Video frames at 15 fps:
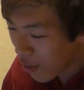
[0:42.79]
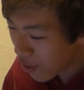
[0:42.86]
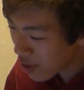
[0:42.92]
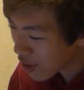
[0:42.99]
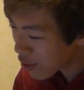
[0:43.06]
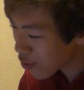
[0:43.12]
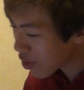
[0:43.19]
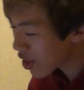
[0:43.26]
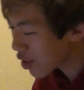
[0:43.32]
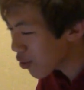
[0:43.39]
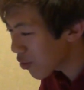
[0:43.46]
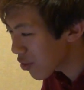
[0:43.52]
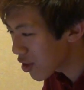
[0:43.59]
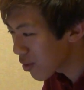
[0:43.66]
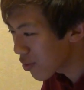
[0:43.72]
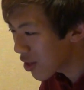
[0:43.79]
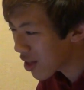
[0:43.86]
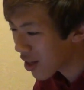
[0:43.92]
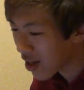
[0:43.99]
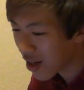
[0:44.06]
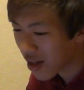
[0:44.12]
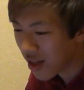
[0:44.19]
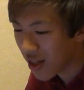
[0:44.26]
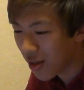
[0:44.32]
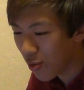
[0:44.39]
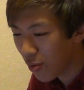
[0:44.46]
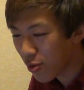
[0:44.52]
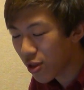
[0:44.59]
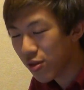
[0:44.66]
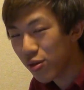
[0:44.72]
私はそんな人の自分語りなんか聞いて
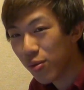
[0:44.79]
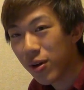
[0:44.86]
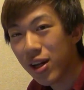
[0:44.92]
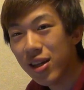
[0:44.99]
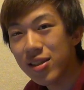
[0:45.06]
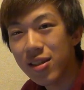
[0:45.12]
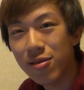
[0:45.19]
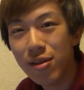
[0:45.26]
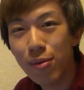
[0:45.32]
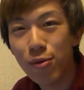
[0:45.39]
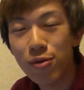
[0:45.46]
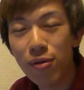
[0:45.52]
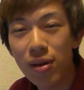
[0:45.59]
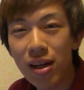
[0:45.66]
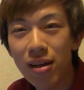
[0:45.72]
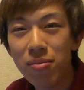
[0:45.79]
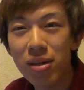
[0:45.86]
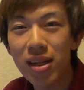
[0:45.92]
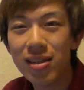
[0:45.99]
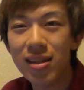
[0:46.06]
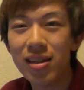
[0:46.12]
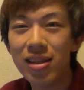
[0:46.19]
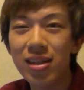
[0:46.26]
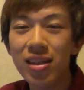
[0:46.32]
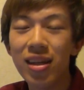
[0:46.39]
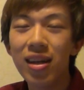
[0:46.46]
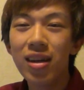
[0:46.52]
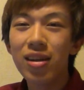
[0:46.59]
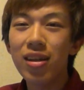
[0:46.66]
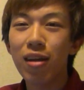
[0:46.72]
も面白いと思わないんですけど、でもそれで皆さん聞い
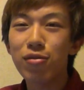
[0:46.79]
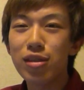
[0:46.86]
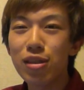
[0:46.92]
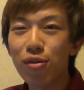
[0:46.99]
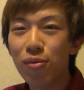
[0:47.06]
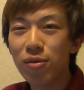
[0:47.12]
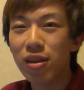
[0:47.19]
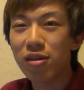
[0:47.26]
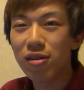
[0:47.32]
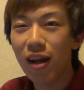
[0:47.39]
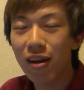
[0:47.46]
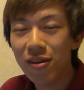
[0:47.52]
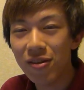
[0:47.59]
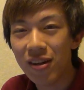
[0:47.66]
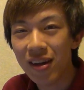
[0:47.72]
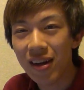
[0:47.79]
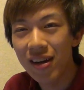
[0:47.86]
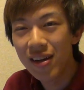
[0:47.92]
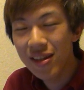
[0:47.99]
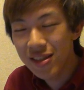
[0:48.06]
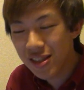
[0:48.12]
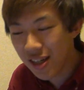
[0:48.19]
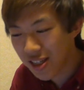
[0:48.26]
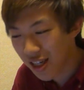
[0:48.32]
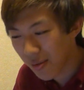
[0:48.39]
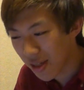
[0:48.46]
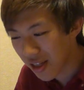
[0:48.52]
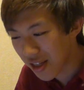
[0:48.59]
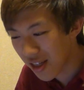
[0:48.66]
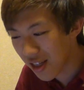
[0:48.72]
て楽しいと思ってくれるようだから、じゃあ
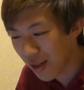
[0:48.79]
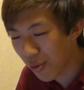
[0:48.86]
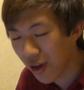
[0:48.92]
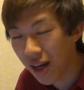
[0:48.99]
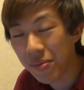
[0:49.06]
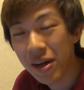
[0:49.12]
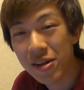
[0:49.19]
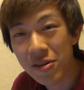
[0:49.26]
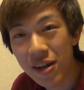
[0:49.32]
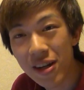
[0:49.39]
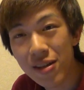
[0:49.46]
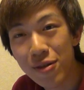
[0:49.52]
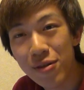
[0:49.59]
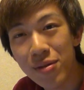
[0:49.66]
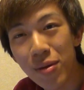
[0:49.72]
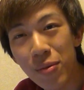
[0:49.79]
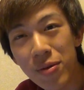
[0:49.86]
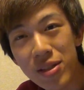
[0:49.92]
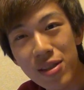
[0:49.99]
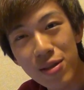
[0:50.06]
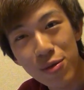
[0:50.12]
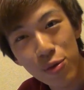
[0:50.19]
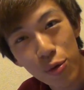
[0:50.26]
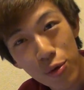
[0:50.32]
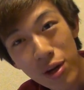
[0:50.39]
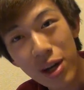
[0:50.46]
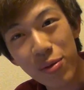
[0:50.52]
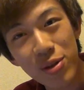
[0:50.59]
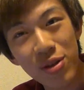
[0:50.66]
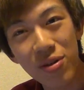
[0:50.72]
喋って聞いてもらえばいいのかなというふうに思います。どこ
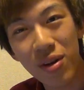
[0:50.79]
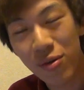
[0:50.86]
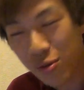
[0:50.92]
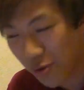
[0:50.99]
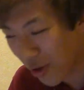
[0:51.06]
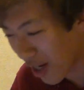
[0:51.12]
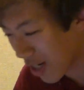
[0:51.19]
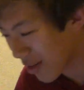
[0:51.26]
が面白いのか本当わか